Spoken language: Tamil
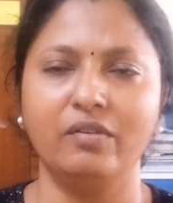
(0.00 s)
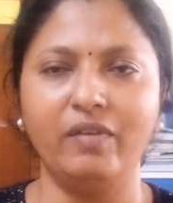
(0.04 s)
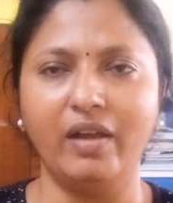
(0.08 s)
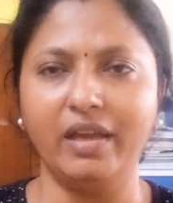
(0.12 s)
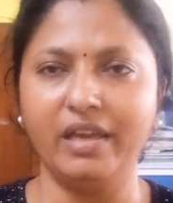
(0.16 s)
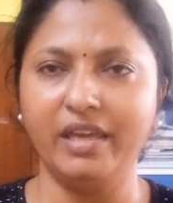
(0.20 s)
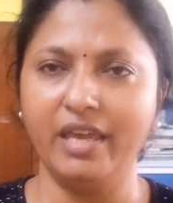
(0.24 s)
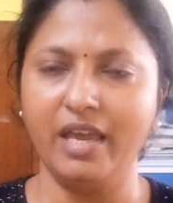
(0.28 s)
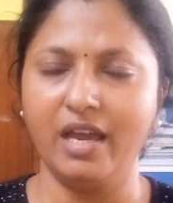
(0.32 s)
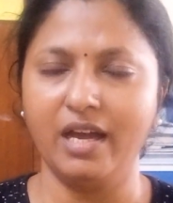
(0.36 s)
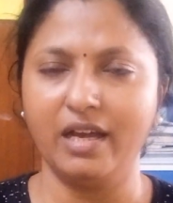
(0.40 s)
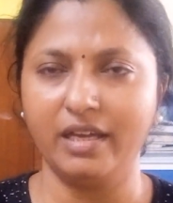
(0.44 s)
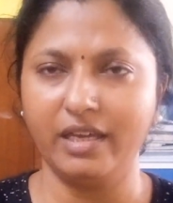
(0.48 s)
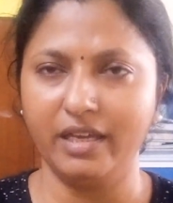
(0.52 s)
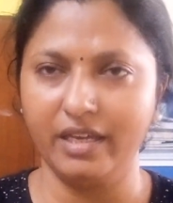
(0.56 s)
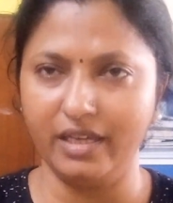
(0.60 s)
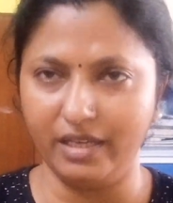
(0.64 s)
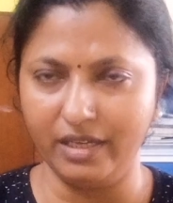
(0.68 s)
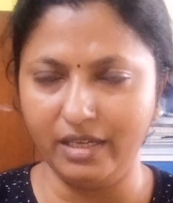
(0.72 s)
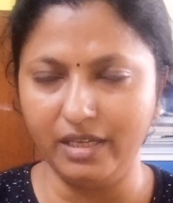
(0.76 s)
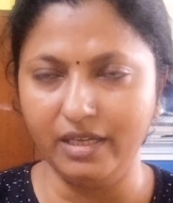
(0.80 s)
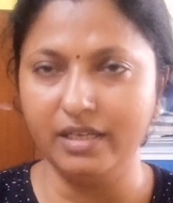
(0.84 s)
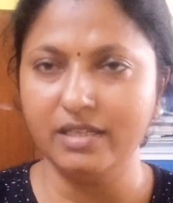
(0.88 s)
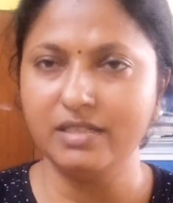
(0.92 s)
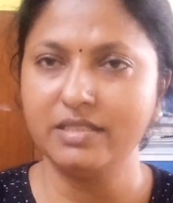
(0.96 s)
வங்கியாக
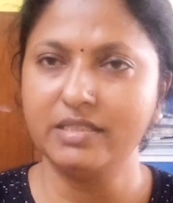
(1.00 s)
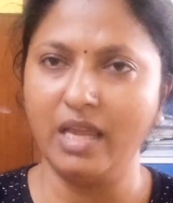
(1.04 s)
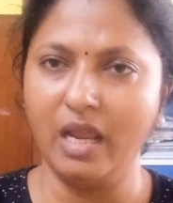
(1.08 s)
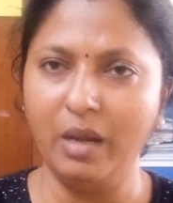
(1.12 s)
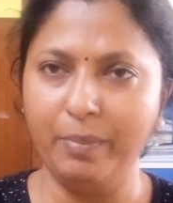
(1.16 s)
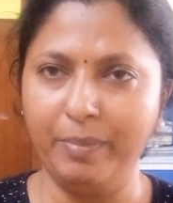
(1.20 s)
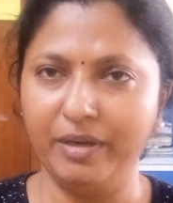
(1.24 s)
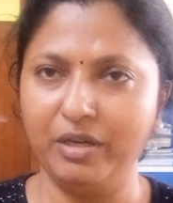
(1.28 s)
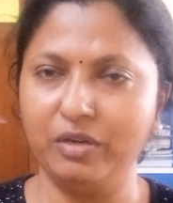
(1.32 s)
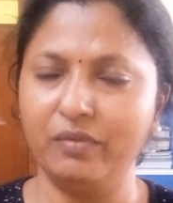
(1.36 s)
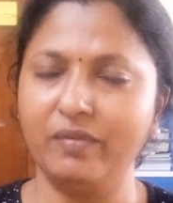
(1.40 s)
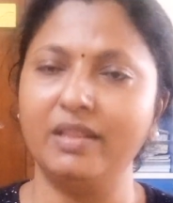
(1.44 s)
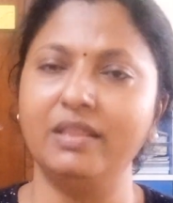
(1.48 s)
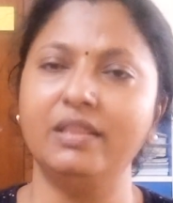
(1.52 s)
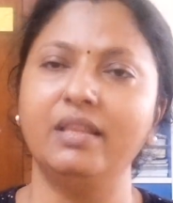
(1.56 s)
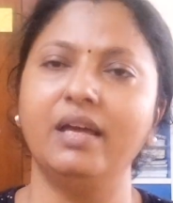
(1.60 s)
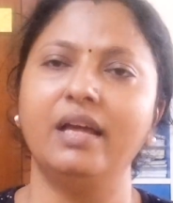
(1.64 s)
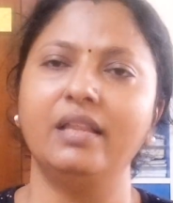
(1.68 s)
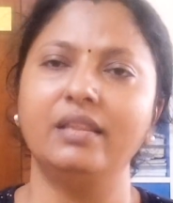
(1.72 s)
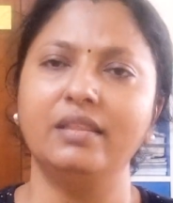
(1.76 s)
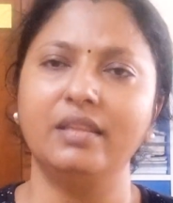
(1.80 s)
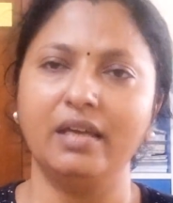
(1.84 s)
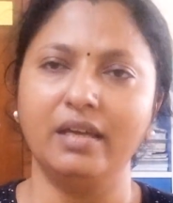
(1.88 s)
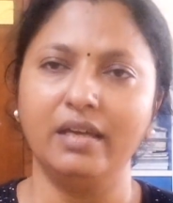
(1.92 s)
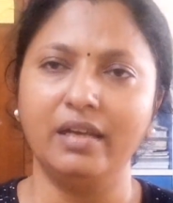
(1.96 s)
செயல்பட்டு வந்த
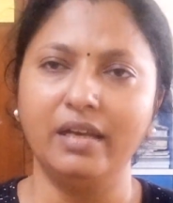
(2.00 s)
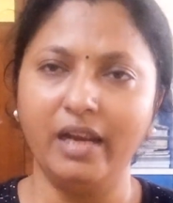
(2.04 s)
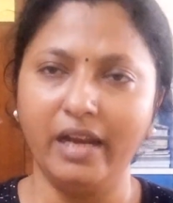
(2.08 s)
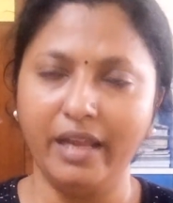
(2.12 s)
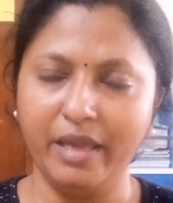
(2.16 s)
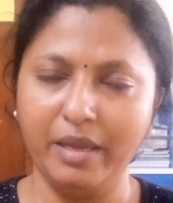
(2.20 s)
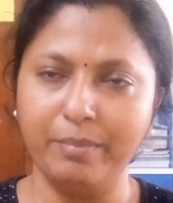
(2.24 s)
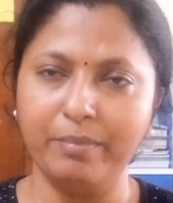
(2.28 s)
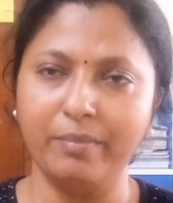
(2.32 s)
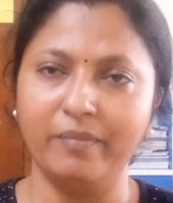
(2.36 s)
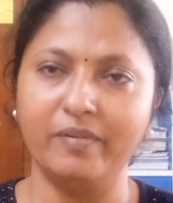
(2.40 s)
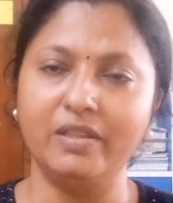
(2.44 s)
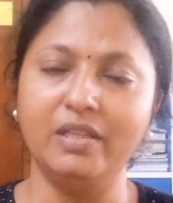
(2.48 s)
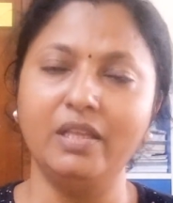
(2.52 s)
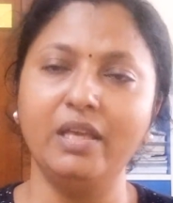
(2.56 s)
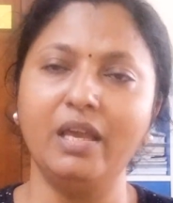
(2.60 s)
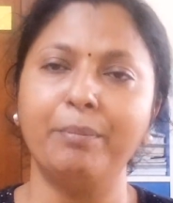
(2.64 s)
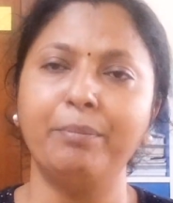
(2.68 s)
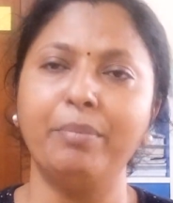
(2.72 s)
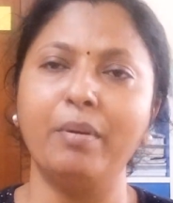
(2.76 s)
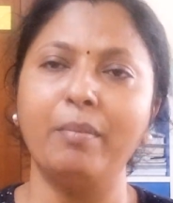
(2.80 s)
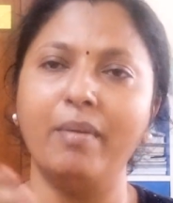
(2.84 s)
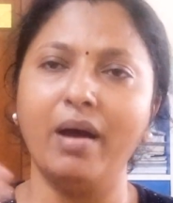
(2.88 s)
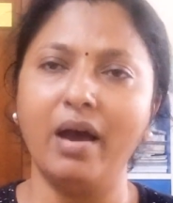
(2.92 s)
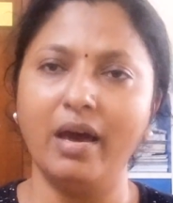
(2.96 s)
அந்த நிலை வந்து
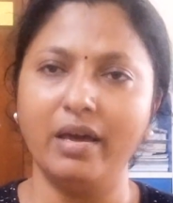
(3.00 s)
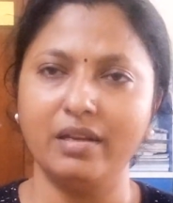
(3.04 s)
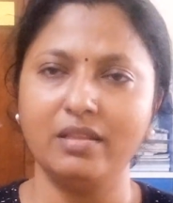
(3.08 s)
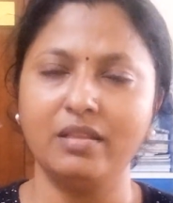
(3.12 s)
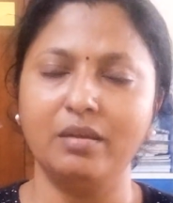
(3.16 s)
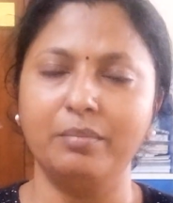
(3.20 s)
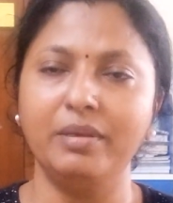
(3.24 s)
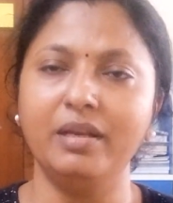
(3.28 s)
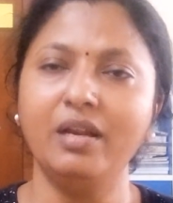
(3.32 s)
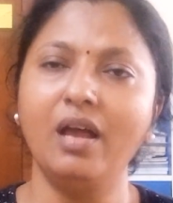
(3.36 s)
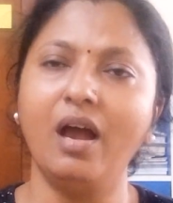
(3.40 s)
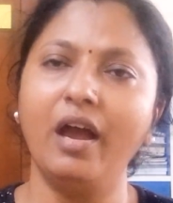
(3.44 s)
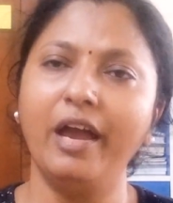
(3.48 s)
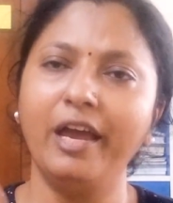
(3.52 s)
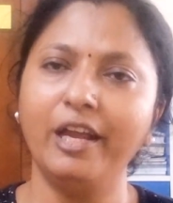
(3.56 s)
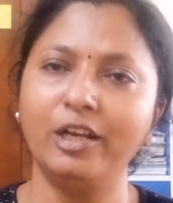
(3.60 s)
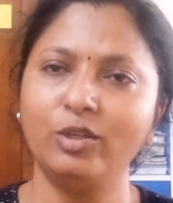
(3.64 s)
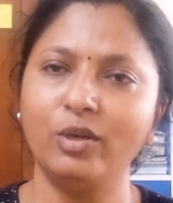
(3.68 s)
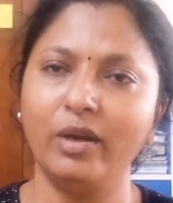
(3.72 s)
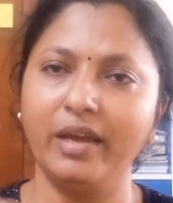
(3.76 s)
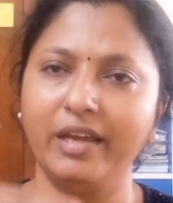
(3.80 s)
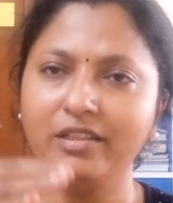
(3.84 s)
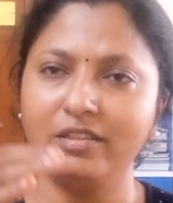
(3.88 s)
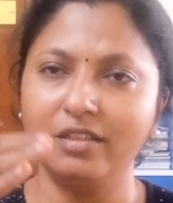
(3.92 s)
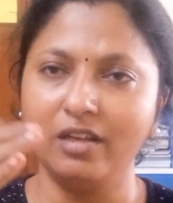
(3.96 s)
எப்போ மாறுது அப்படின்னா
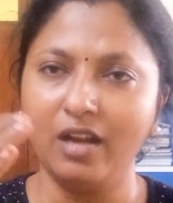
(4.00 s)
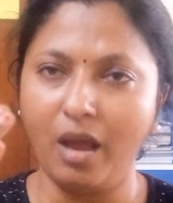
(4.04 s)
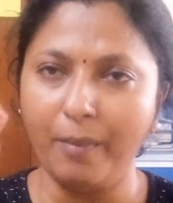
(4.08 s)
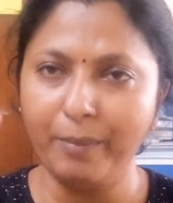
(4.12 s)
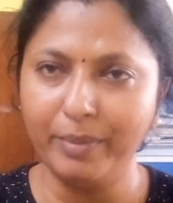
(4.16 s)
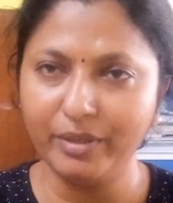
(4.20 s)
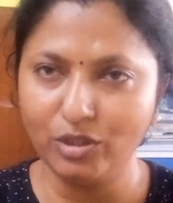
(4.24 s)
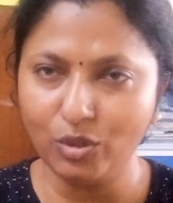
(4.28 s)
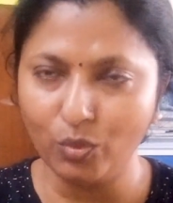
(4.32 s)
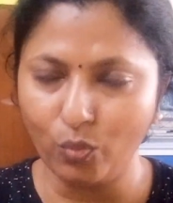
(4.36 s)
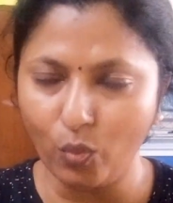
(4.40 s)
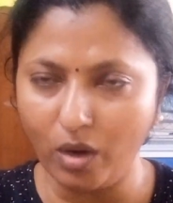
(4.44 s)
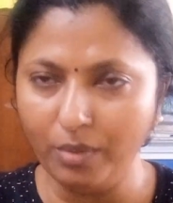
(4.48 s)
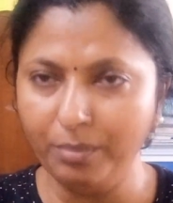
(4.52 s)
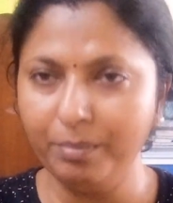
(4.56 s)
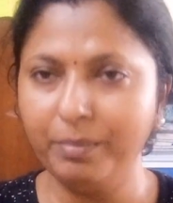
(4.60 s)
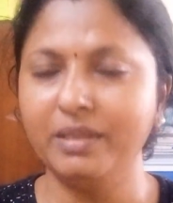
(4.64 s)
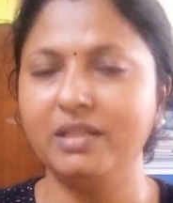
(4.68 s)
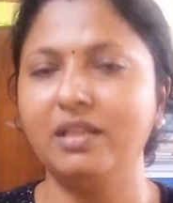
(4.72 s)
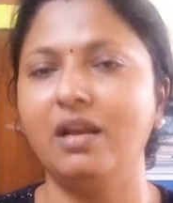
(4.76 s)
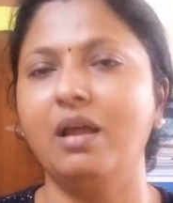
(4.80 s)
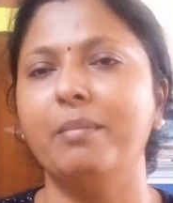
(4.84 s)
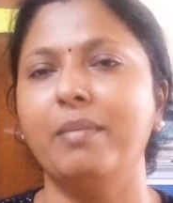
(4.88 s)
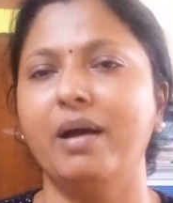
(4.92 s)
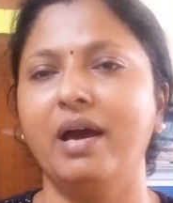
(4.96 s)
ஆயிரத்தி தொள்ளாயிரத்தி நாற்பத்தி
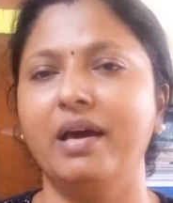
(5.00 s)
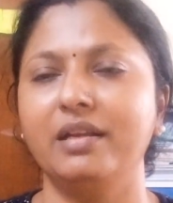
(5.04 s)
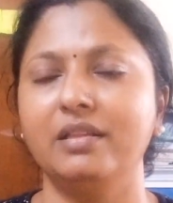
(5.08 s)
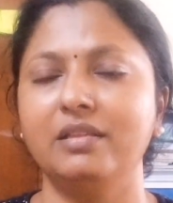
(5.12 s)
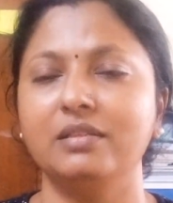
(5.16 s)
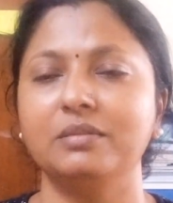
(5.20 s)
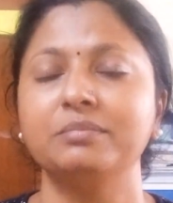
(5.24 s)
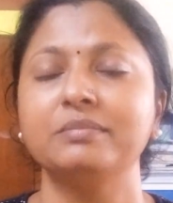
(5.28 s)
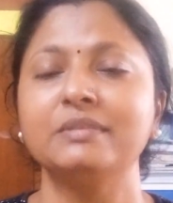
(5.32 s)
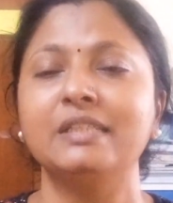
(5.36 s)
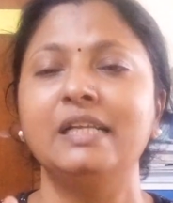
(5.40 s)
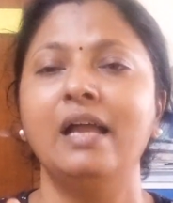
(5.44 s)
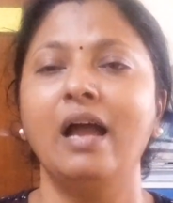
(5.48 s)
ஒன்பதில் மாறுது